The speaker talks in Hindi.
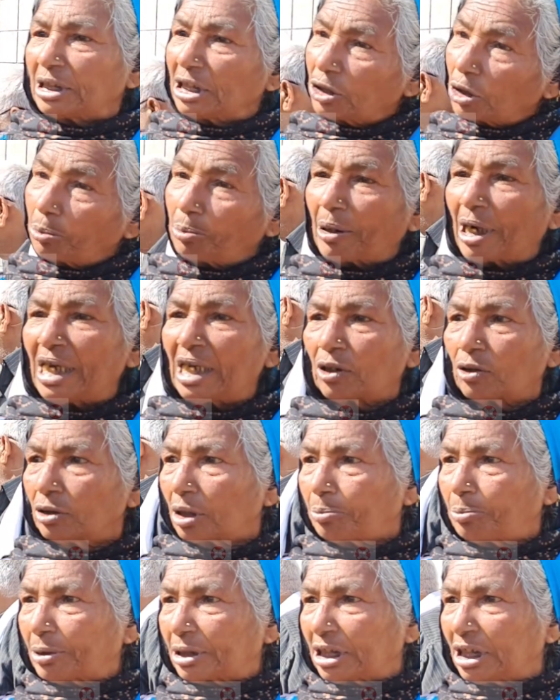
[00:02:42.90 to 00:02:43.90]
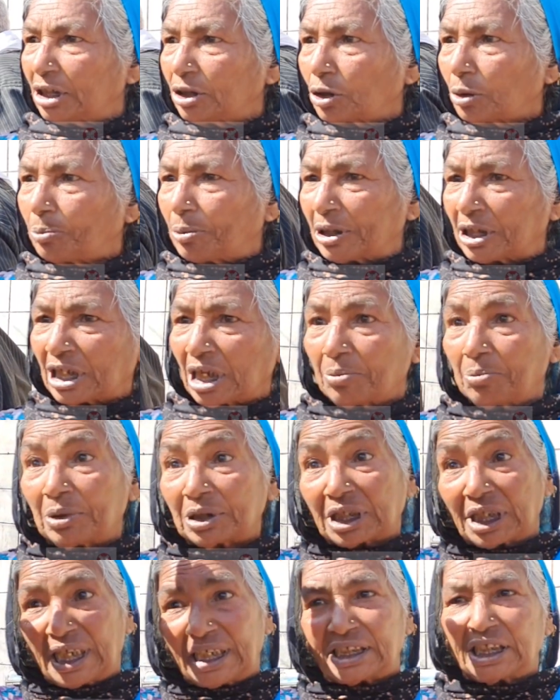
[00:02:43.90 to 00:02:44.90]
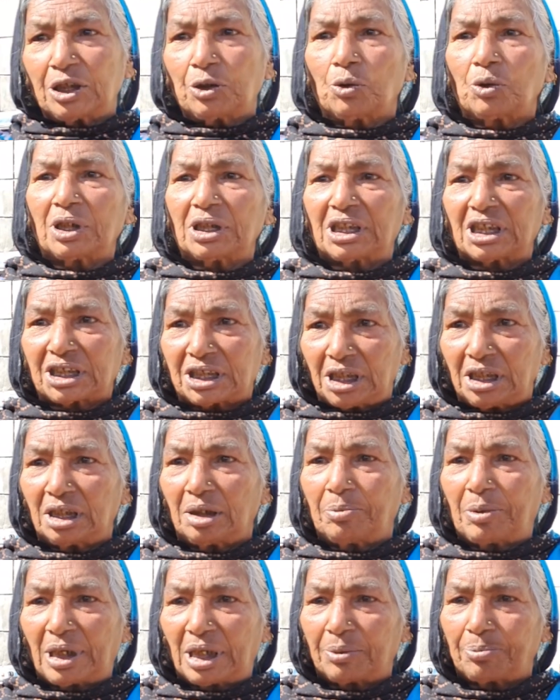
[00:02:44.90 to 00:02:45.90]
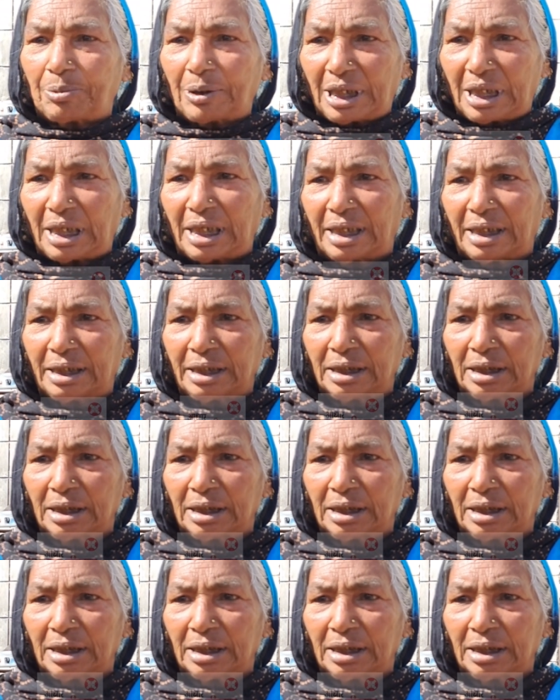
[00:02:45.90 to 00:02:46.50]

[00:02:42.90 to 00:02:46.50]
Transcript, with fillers: पति तो पाया कौन तो पति तो पंजाब में चले तो थे टोके दस दिन के बाद पहला